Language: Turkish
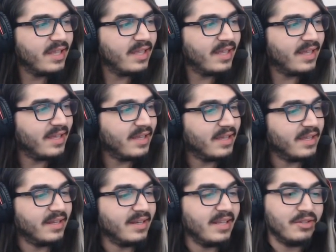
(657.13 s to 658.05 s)
E,
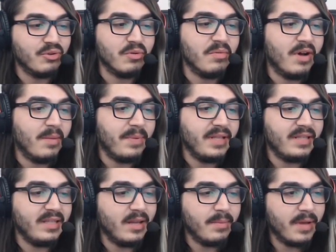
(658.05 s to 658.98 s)
neydi o muhabbet?
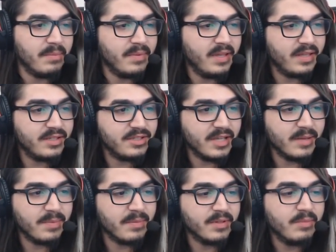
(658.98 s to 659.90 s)
Yine ben bir şey
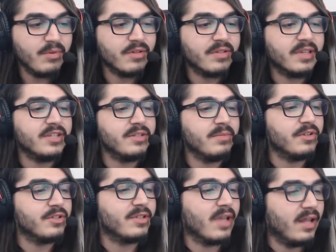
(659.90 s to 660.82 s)
yapamadım. Özgecim
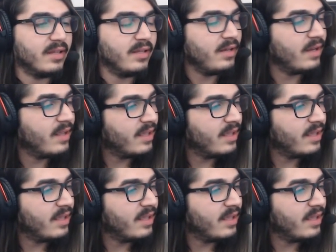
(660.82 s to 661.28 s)
hoş geldin.